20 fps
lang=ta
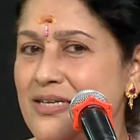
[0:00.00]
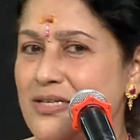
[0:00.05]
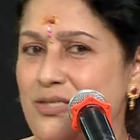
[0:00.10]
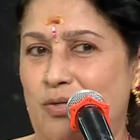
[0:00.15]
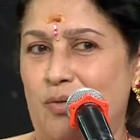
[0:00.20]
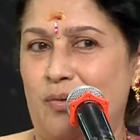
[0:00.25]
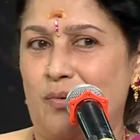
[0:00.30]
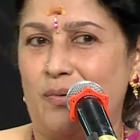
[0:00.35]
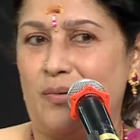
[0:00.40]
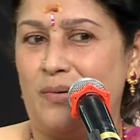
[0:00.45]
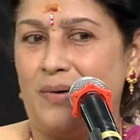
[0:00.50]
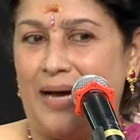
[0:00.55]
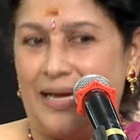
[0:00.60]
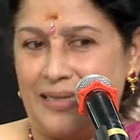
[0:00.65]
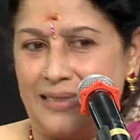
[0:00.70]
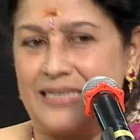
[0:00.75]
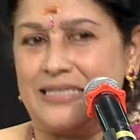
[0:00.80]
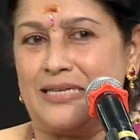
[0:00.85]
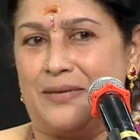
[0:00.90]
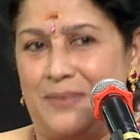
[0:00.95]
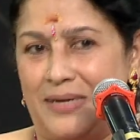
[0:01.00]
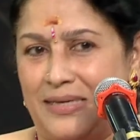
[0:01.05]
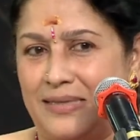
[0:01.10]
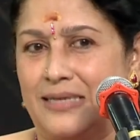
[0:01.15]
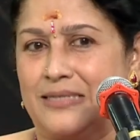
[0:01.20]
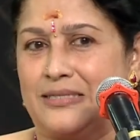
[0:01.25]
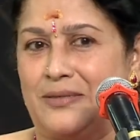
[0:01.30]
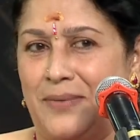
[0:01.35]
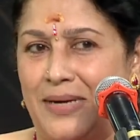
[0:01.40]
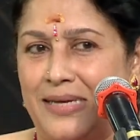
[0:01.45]
ஸோ அந்த சமயம்
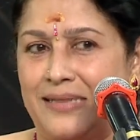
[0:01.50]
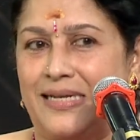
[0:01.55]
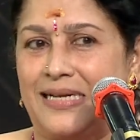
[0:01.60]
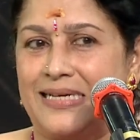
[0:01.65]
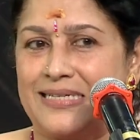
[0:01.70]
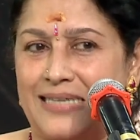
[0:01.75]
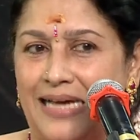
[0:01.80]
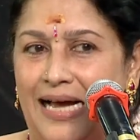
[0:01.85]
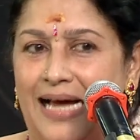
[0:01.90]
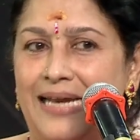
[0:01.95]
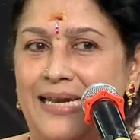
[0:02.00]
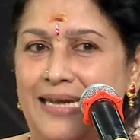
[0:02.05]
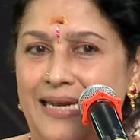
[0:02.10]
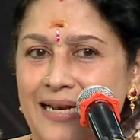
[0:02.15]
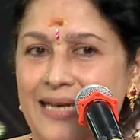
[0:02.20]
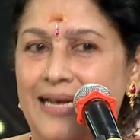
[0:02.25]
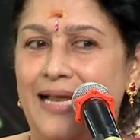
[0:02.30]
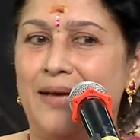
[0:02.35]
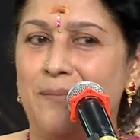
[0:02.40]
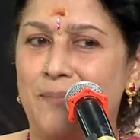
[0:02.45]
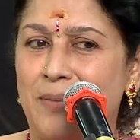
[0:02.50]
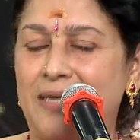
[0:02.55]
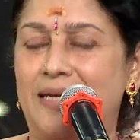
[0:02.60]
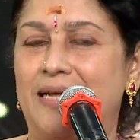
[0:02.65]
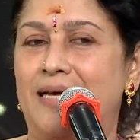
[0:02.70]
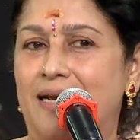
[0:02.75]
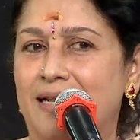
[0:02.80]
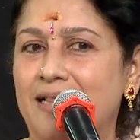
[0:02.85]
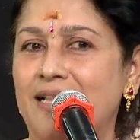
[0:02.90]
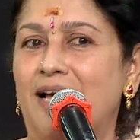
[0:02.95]
இந்த சமயத்தில் சார் இல்லை பட்
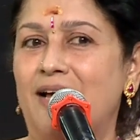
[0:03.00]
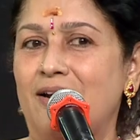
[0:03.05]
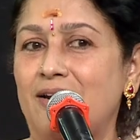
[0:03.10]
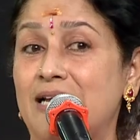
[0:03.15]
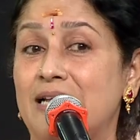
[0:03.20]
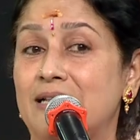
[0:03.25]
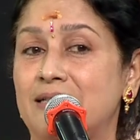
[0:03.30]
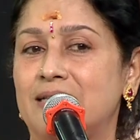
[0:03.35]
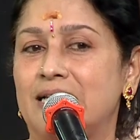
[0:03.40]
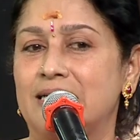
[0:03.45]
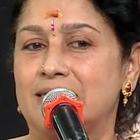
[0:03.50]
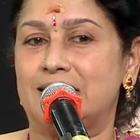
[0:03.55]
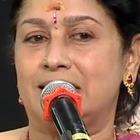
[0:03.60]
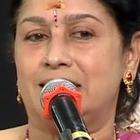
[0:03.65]
இருந்தாலும் இந்த